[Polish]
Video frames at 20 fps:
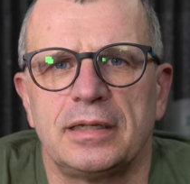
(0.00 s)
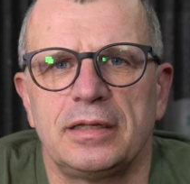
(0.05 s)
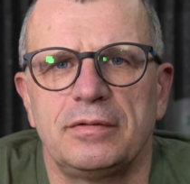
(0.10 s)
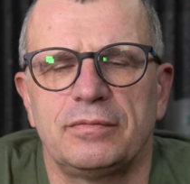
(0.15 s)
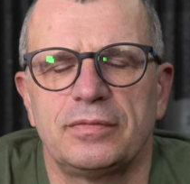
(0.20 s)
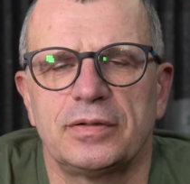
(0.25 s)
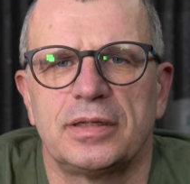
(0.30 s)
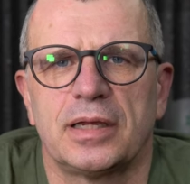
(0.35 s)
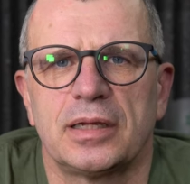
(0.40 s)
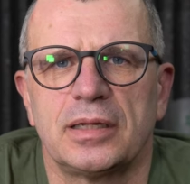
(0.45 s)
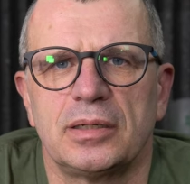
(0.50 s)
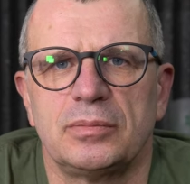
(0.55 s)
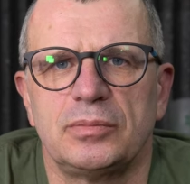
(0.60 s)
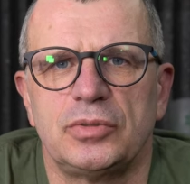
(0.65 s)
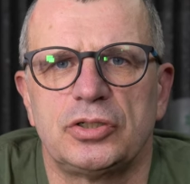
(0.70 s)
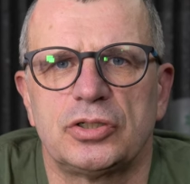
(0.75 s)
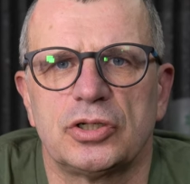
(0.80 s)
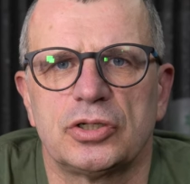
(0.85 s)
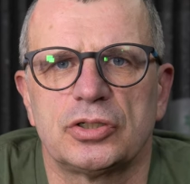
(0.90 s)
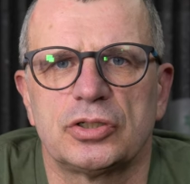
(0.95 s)
i wydaje
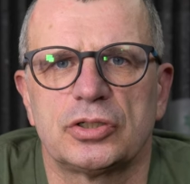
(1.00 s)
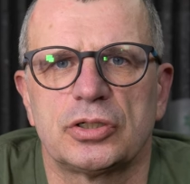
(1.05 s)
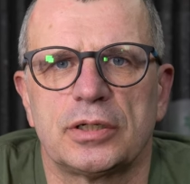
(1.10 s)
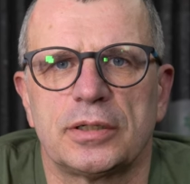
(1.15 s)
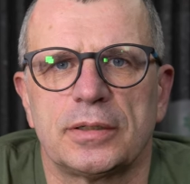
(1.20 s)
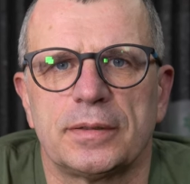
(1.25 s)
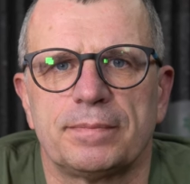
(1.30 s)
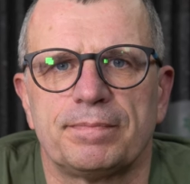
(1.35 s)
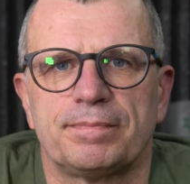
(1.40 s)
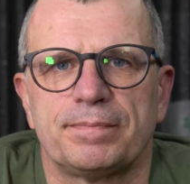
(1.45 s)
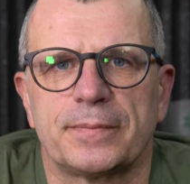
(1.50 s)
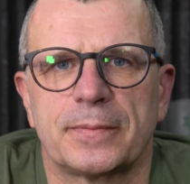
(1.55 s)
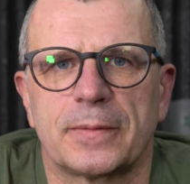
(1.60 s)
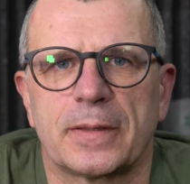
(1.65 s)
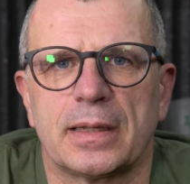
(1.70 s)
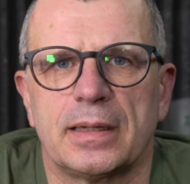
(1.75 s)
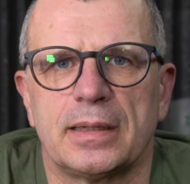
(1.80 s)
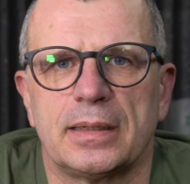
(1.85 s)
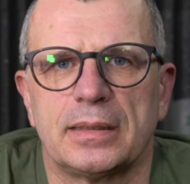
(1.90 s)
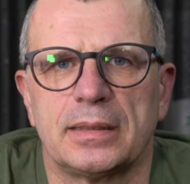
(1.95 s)
mi się, że
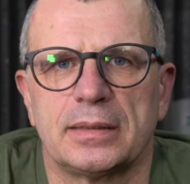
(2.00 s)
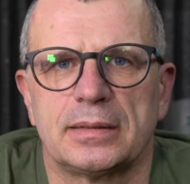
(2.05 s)
mm,